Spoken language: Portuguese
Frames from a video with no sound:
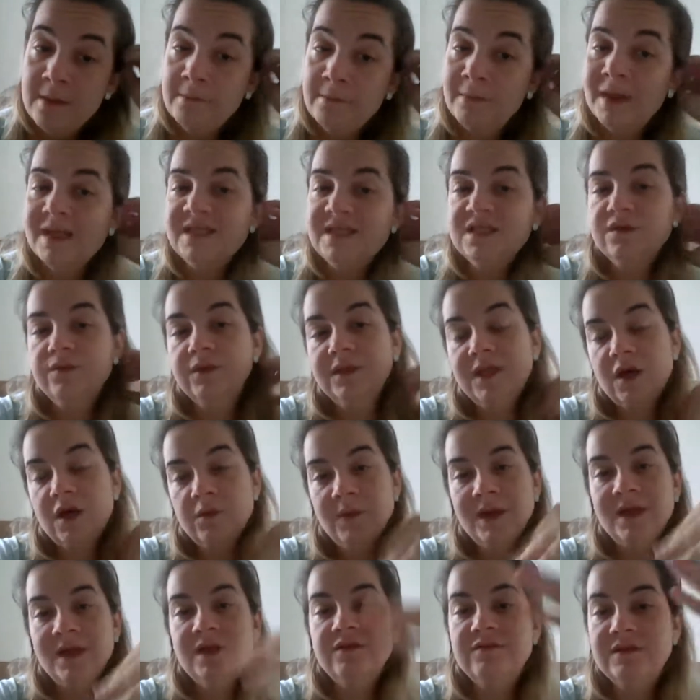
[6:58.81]
Mas eu vou dar
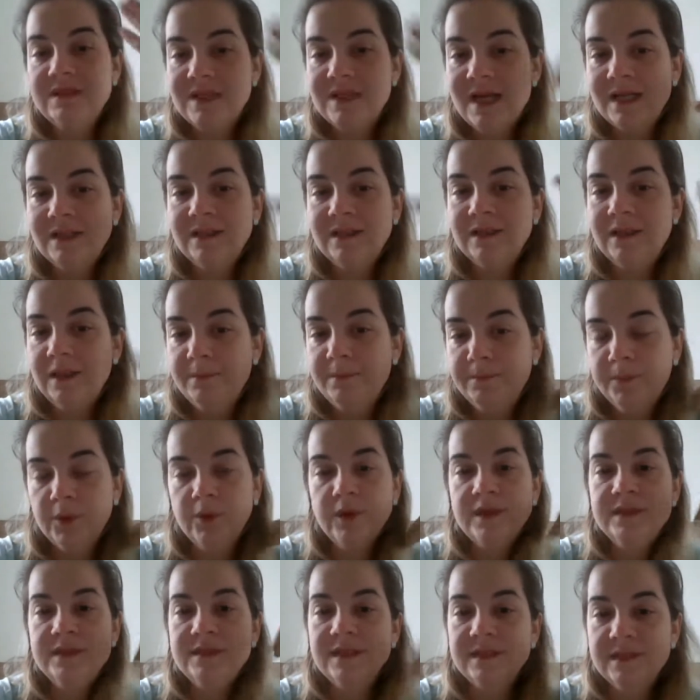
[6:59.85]
uma revisada
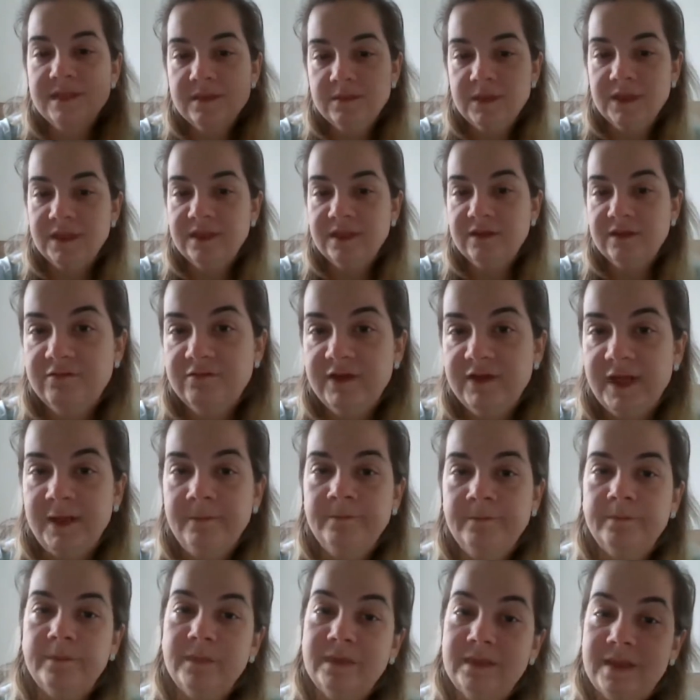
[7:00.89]
depois, na semana
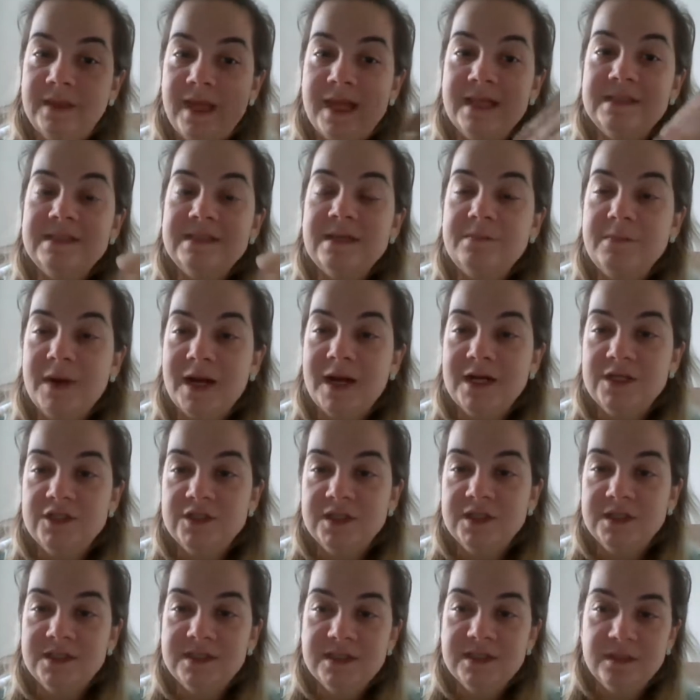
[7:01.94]
vem, nessa parte
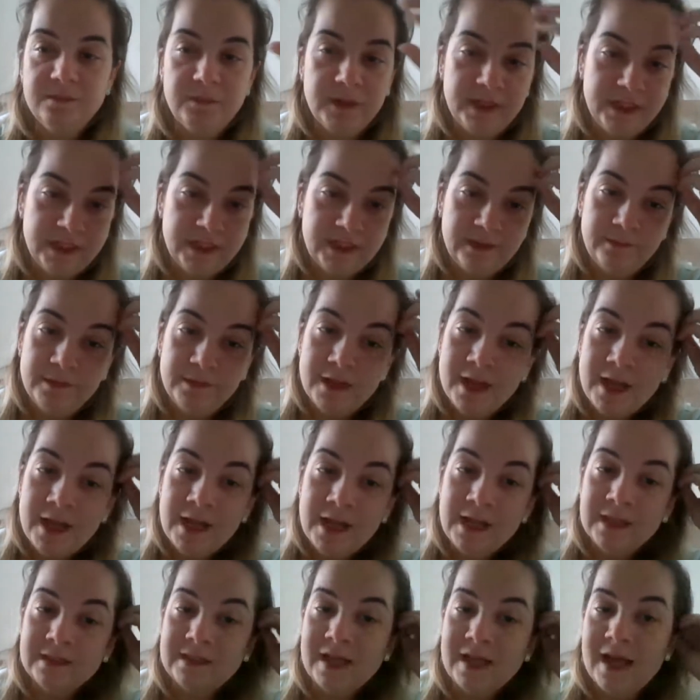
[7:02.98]
da disciplina,
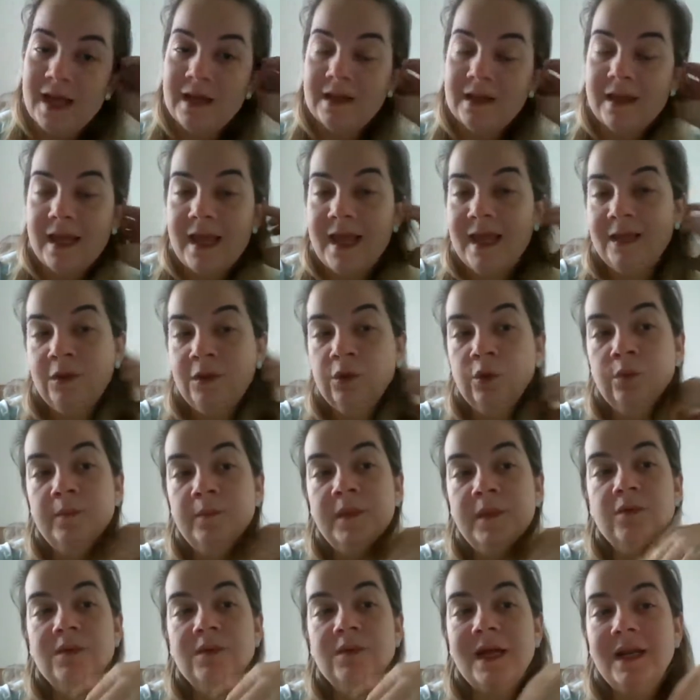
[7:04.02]
tá? É, no
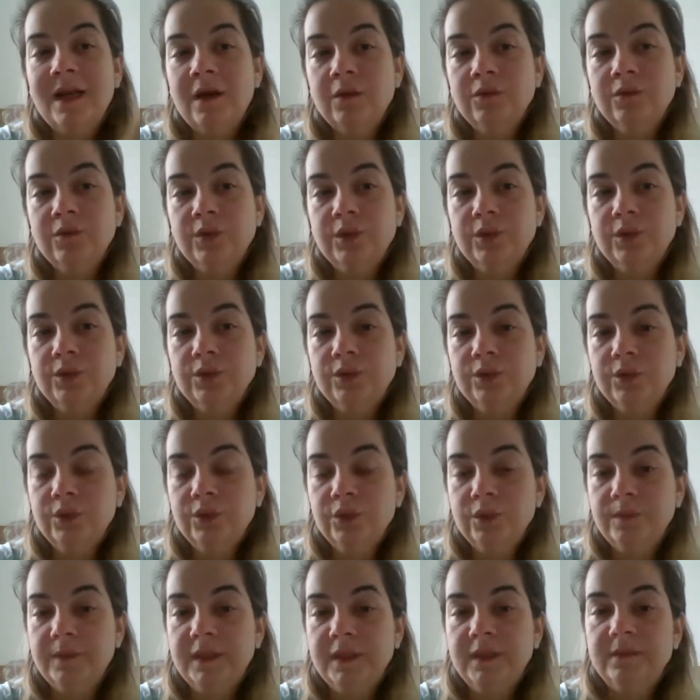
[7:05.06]
meu canal do
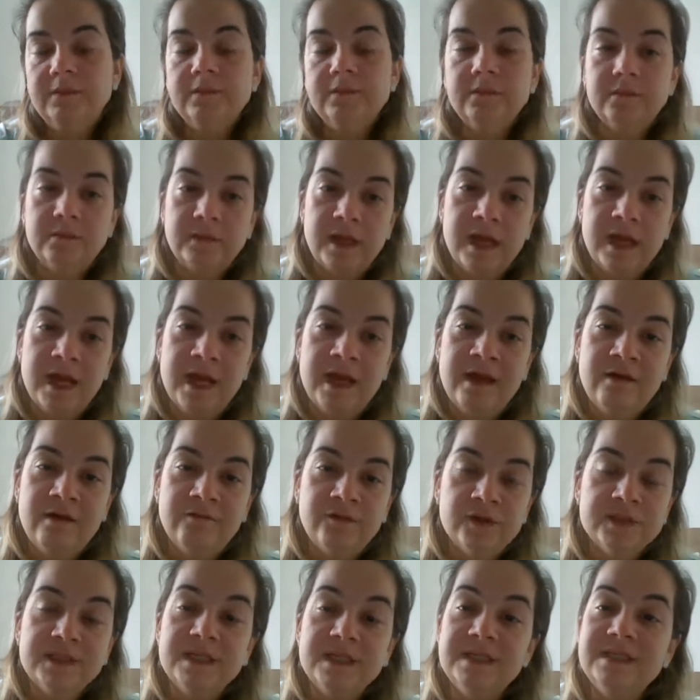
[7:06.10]
YouTube, é,
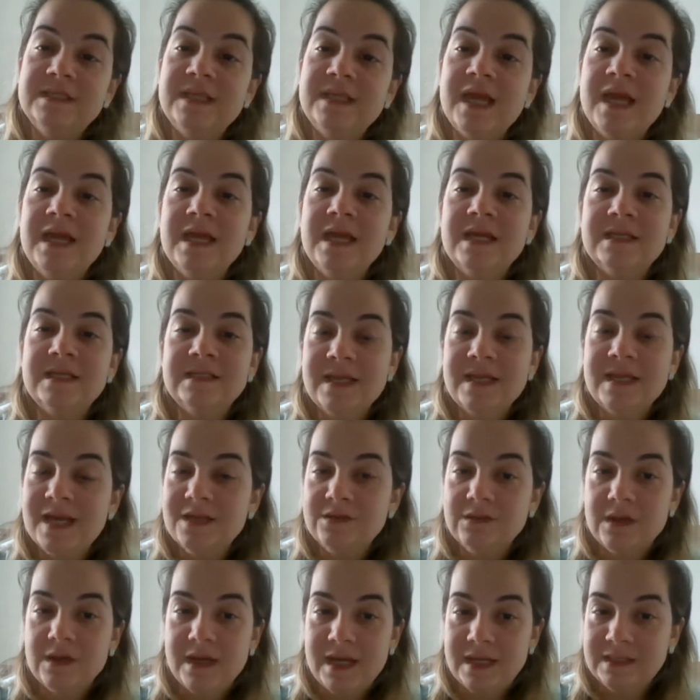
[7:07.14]
vocês têm
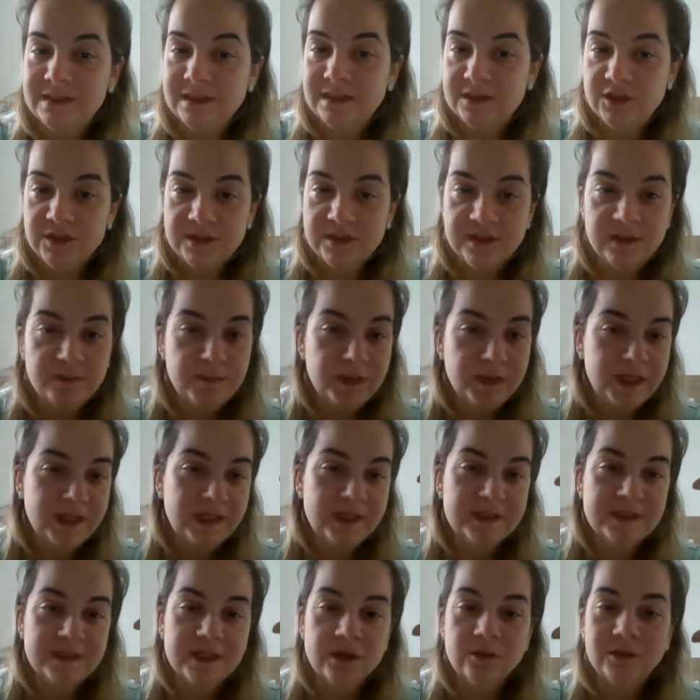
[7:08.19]
acesso a essas
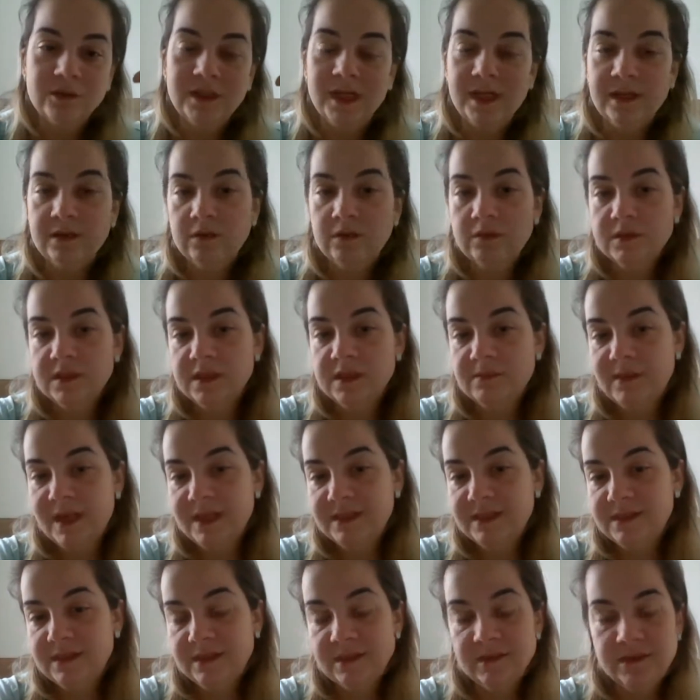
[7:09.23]
disciplinas que eu dei nos
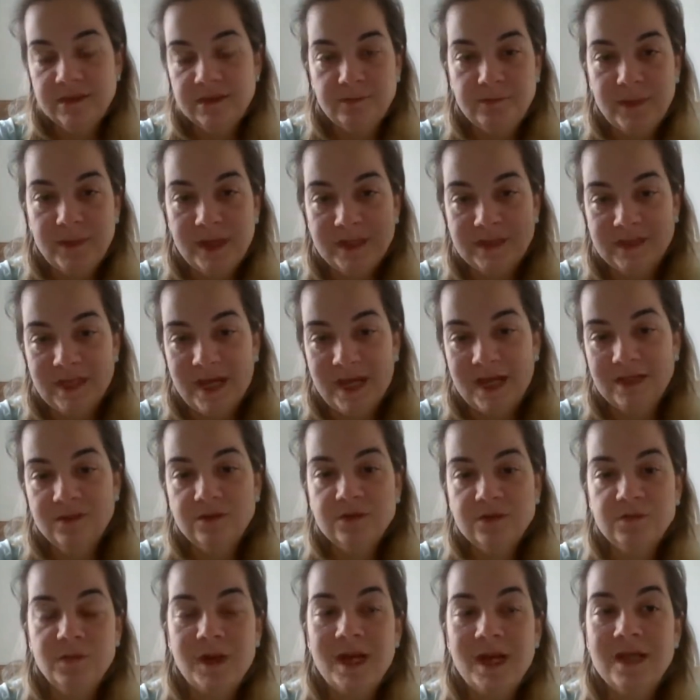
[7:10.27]
semestres
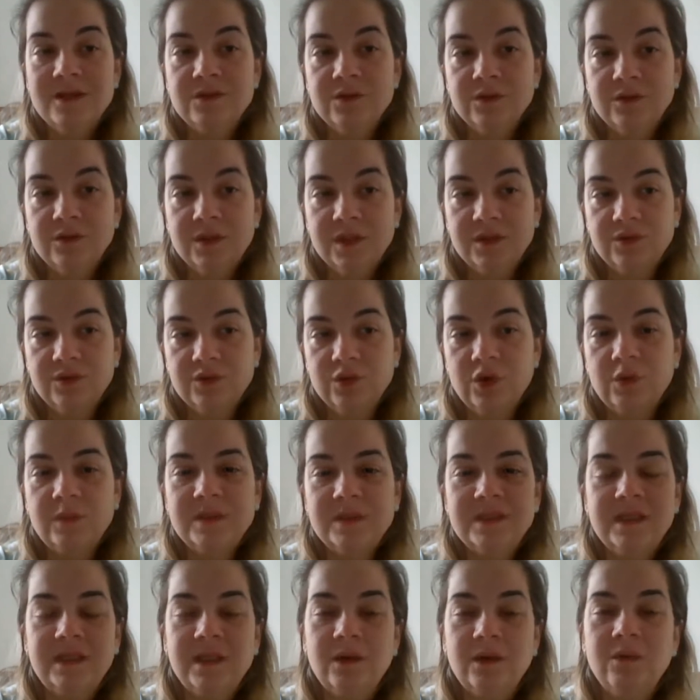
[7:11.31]
passados para as outras
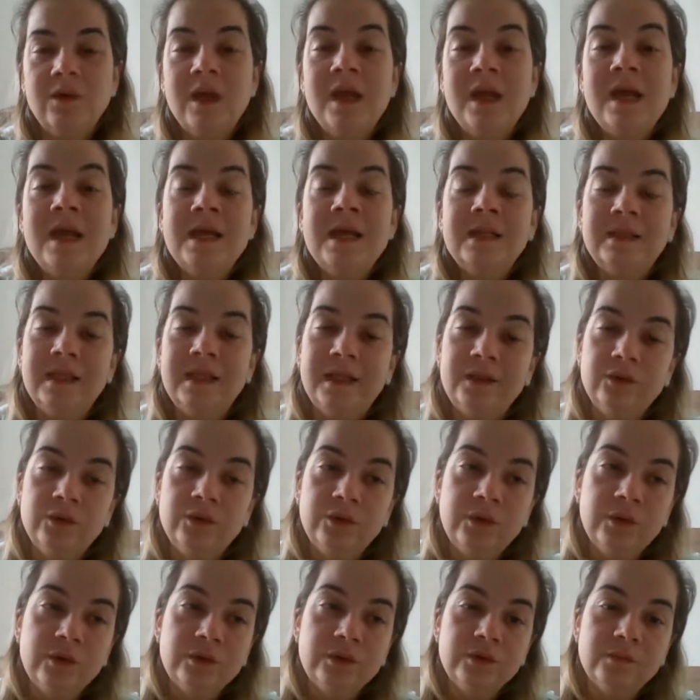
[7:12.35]
turmas, então tem
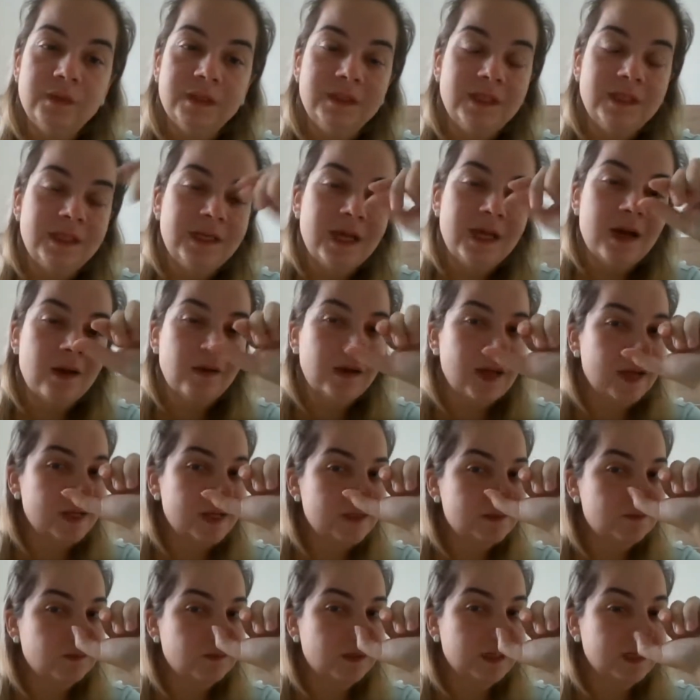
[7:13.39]
todo o material lá
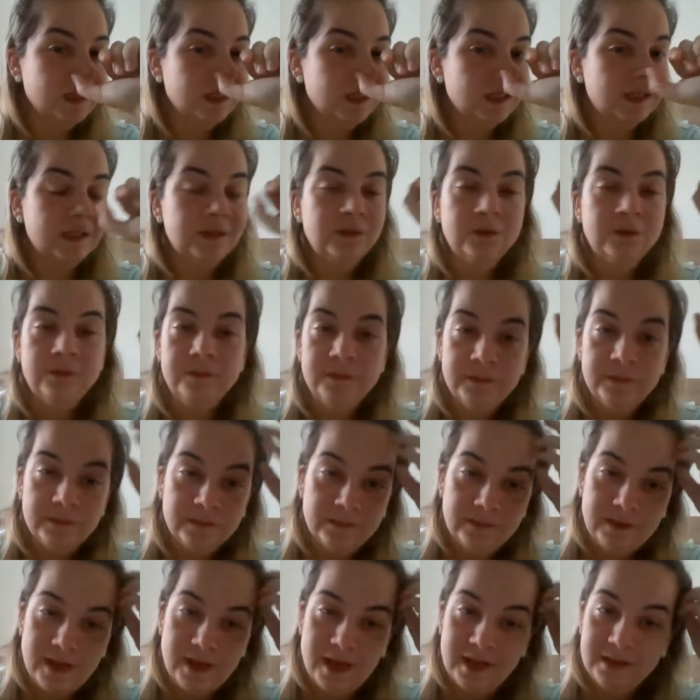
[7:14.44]
explicando,
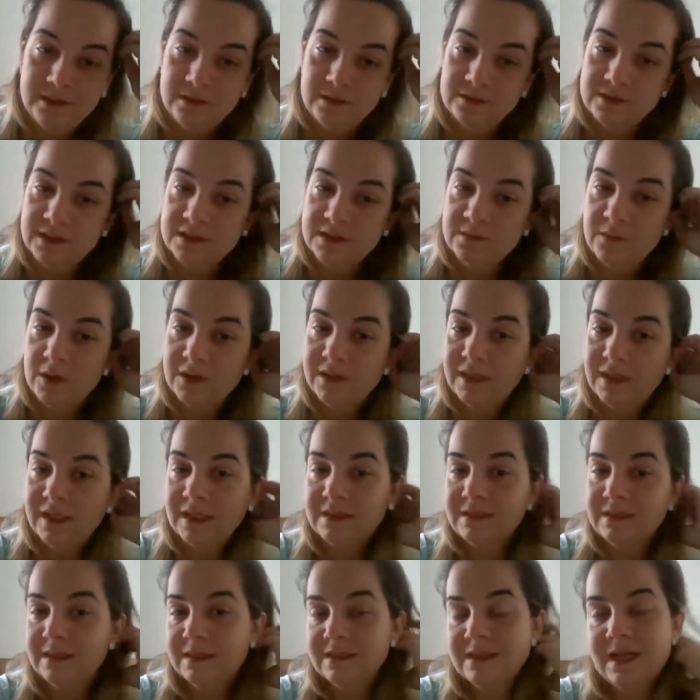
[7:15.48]
tá? Então vocês podem
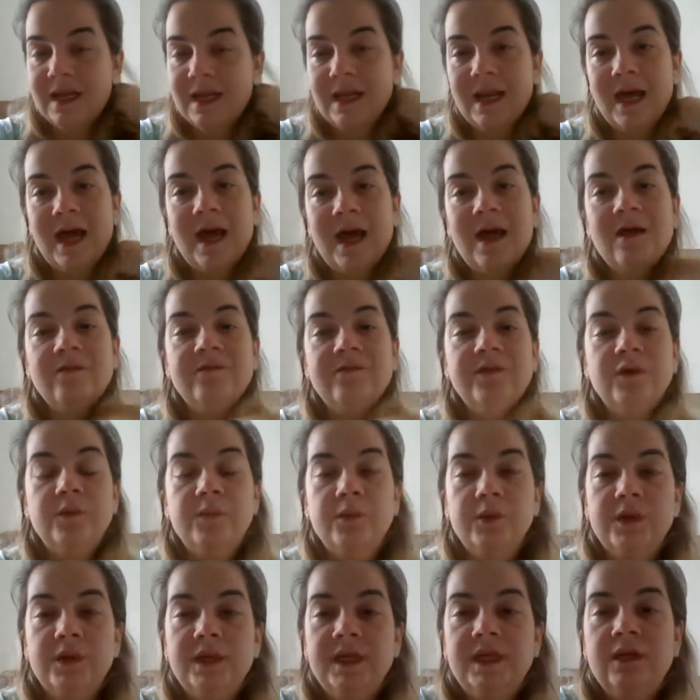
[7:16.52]
acessar lá, ver um
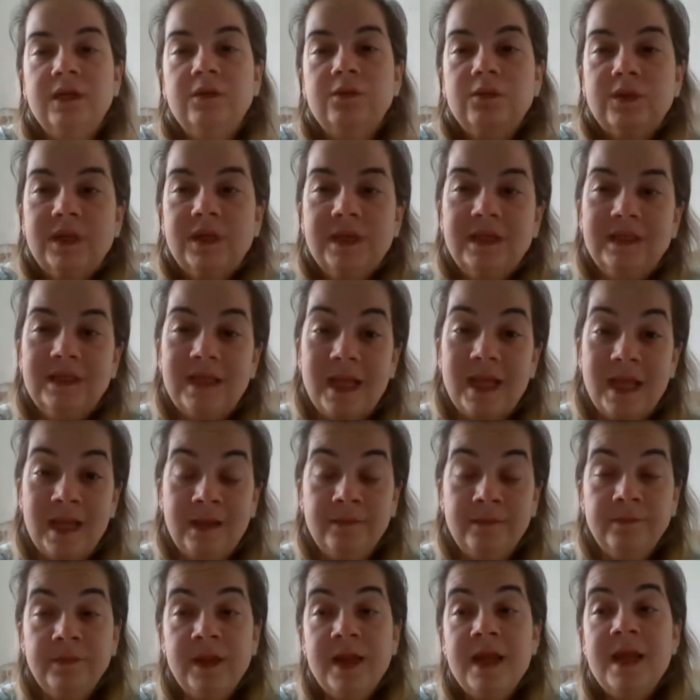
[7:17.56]
pouquinho o que
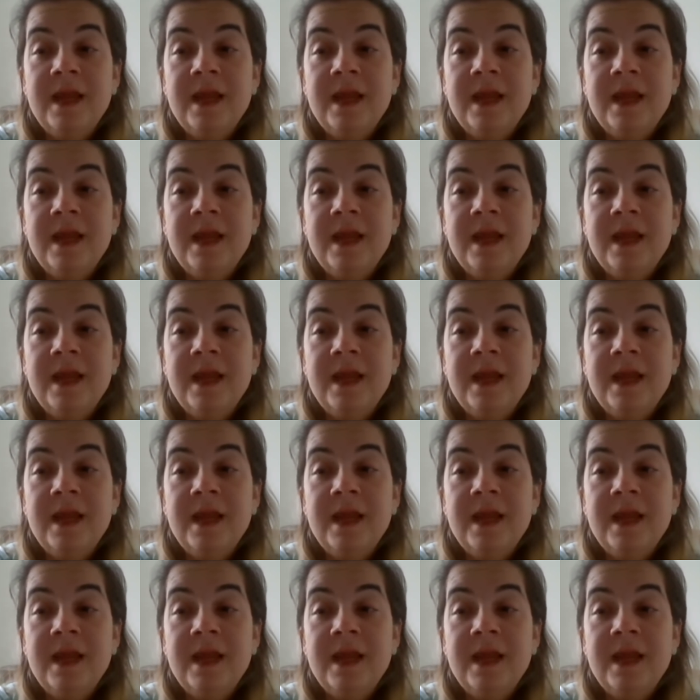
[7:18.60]
tem.